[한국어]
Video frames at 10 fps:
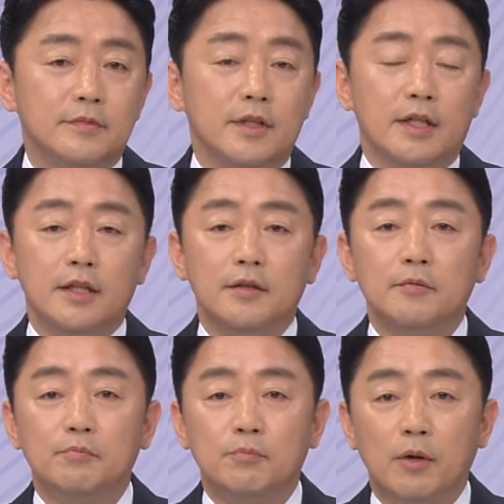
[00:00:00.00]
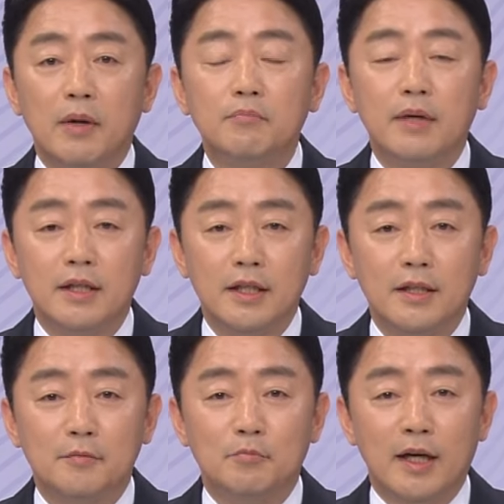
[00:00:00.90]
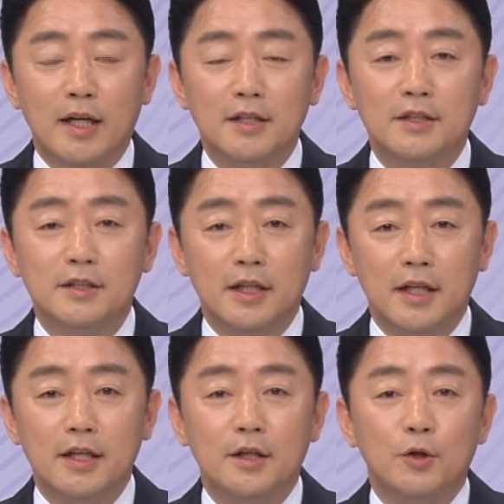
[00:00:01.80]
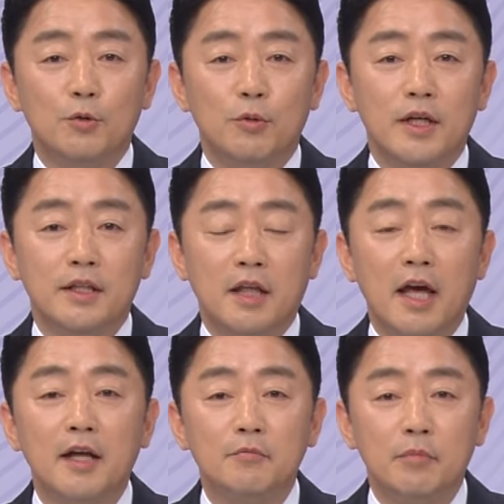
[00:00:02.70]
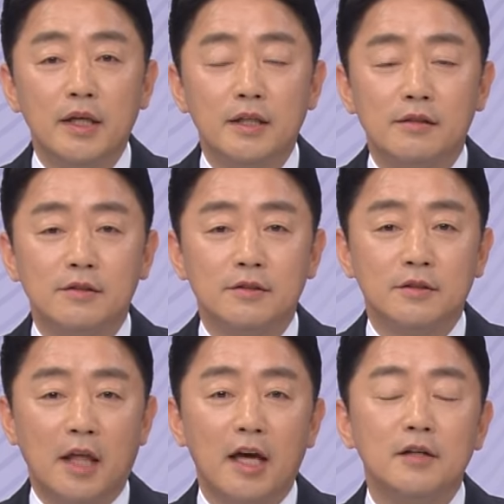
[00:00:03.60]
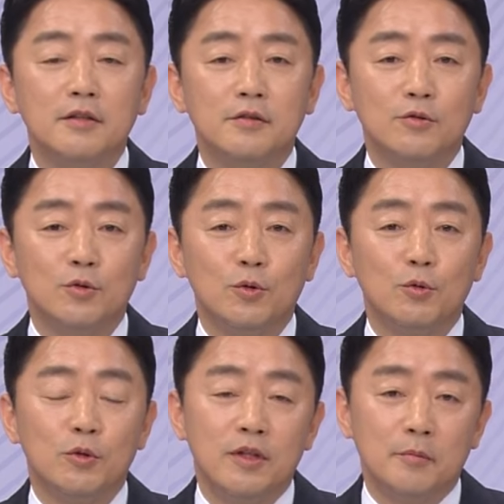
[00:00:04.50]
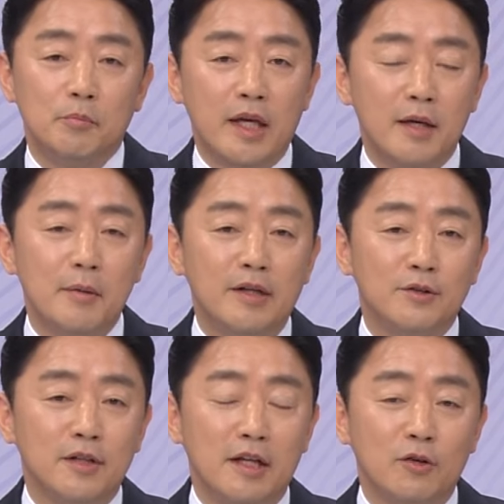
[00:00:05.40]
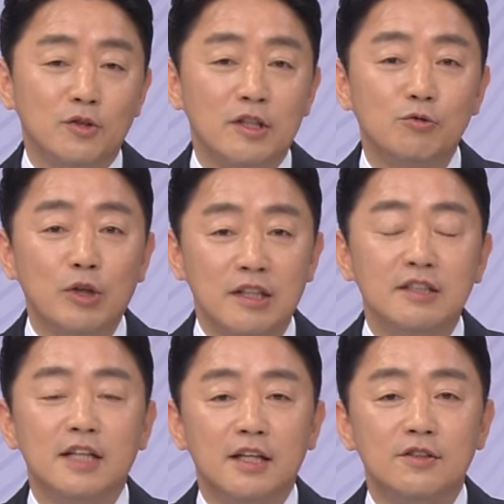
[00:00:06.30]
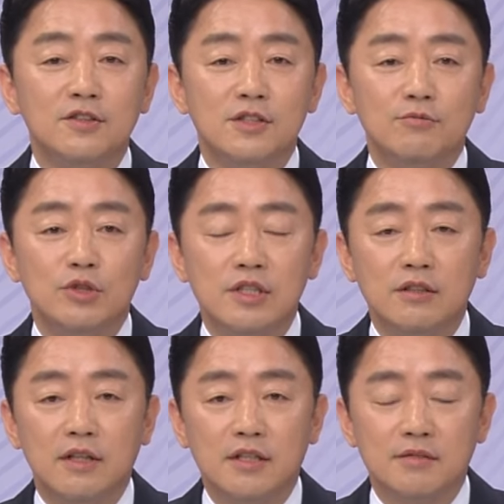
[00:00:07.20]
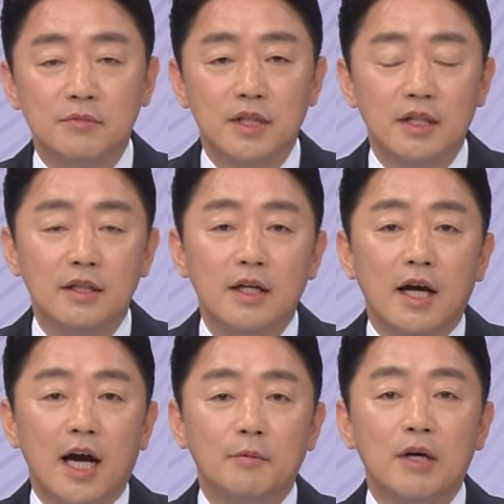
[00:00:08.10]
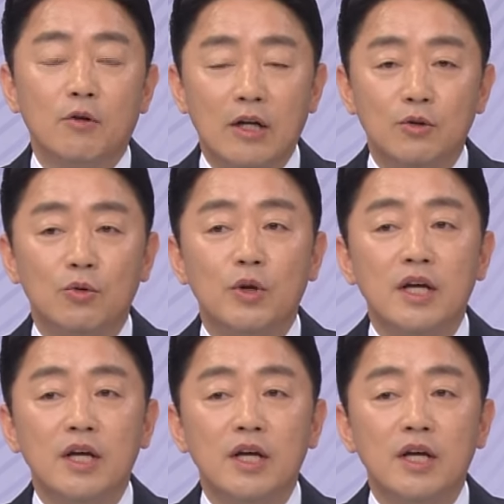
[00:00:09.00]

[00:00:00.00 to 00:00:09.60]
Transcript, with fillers: 네, 법안 발이 많았는데 왜 대안 그 대안으로 폐기 발행된 것들이 또 있느냐 이런 질문이신 것 같습니다. 아마 관료 오래